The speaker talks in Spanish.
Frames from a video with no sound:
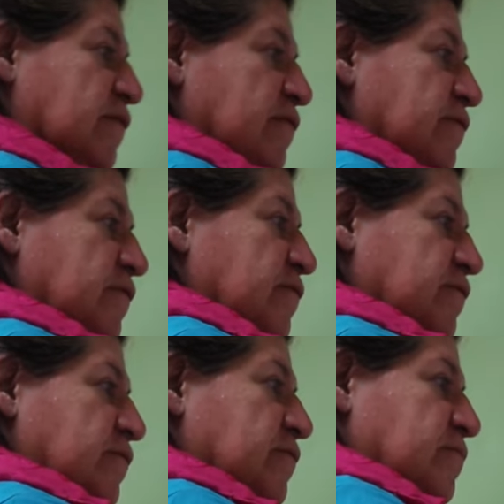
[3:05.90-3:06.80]

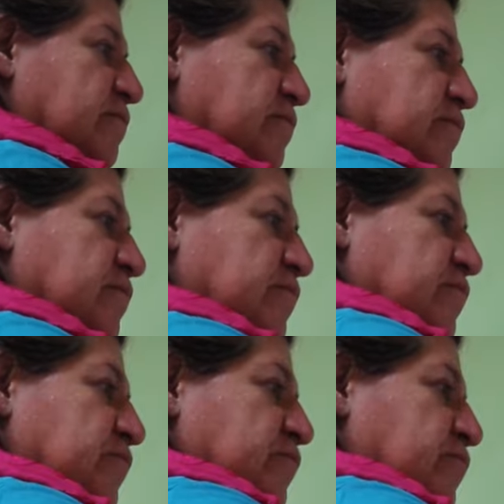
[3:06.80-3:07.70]
antiguamente como 10 años
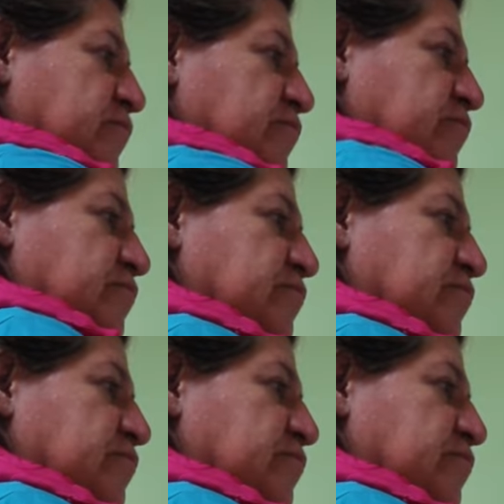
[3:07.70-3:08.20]
atrás había hecho un